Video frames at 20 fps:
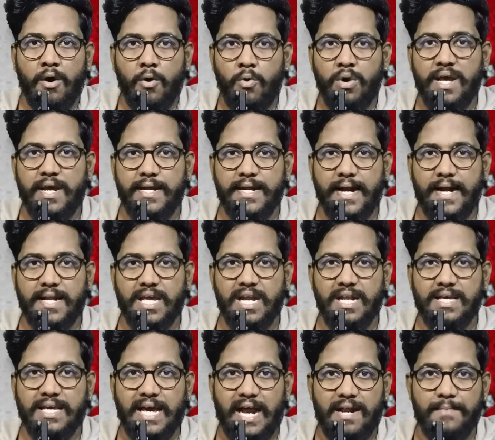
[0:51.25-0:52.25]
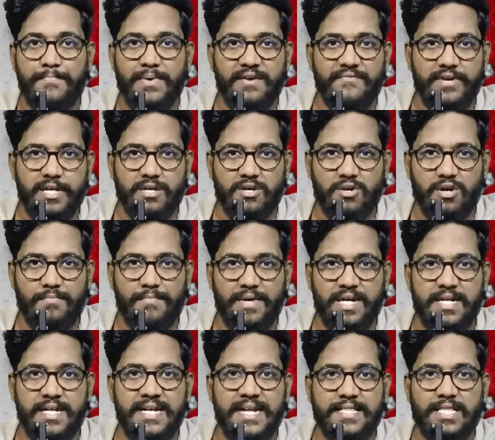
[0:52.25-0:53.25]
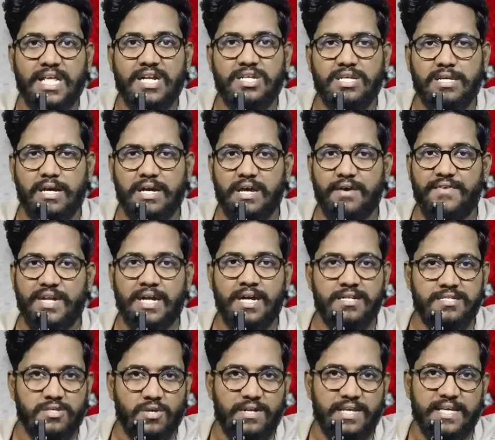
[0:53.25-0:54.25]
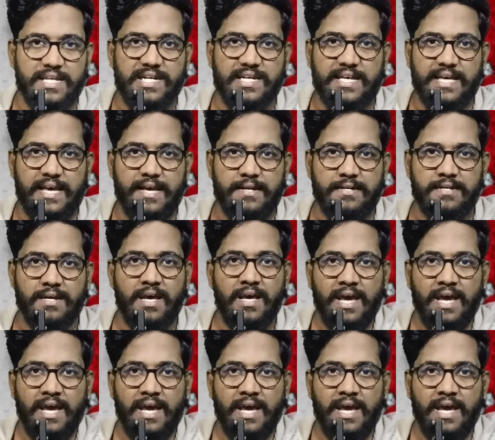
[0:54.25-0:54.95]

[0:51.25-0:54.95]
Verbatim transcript: உலக நாடுகளுக்கு அழைப்பை விடுக்கிறோம் என்று நெத்தனியாக அவர்கள் சொல்லியிருக்கார்